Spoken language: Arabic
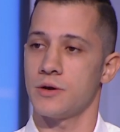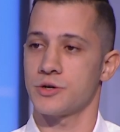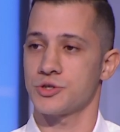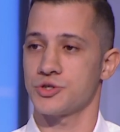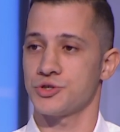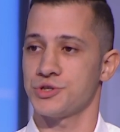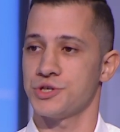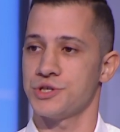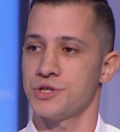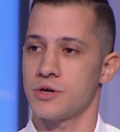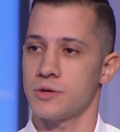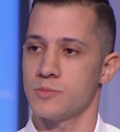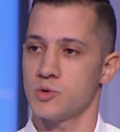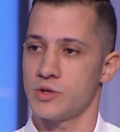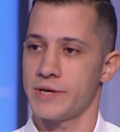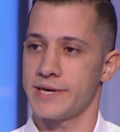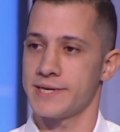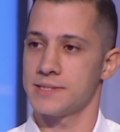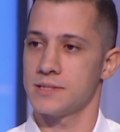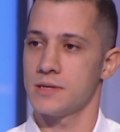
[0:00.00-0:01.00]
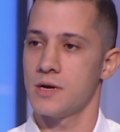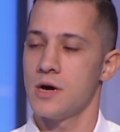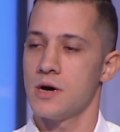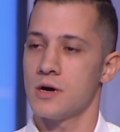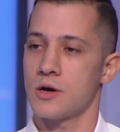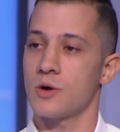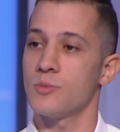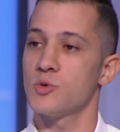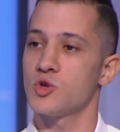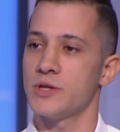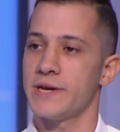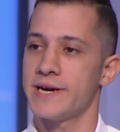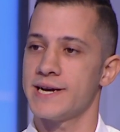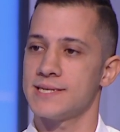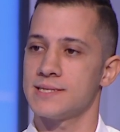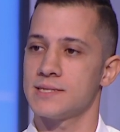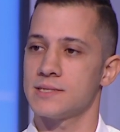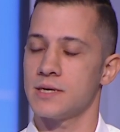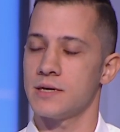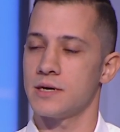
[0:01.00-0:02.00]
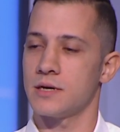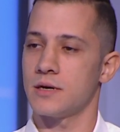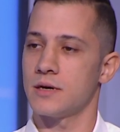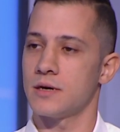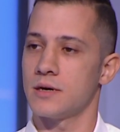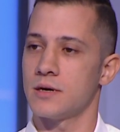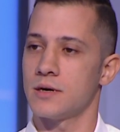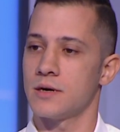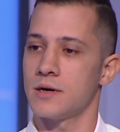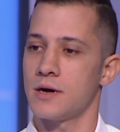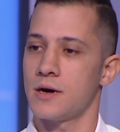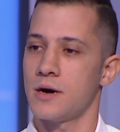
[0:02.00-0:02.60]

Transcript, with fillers: الارجنتيني رامون دياز رامون دياز آه،